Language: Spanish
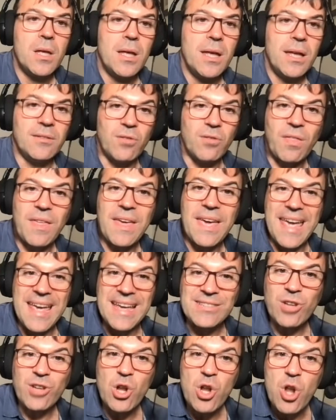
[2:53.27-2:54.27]
Entonces,
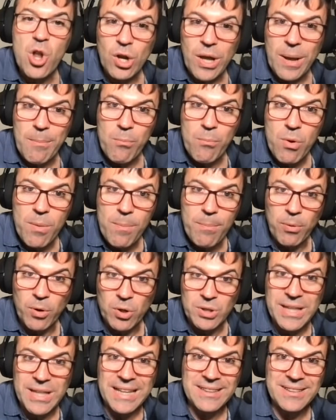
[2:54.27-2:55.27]
eso es lo que es muy
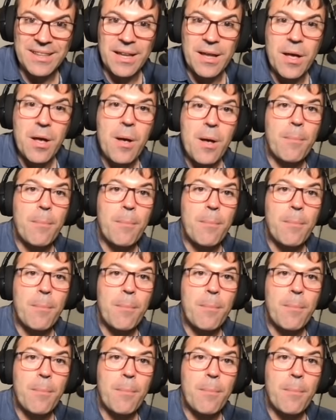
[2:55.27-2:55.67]
importante,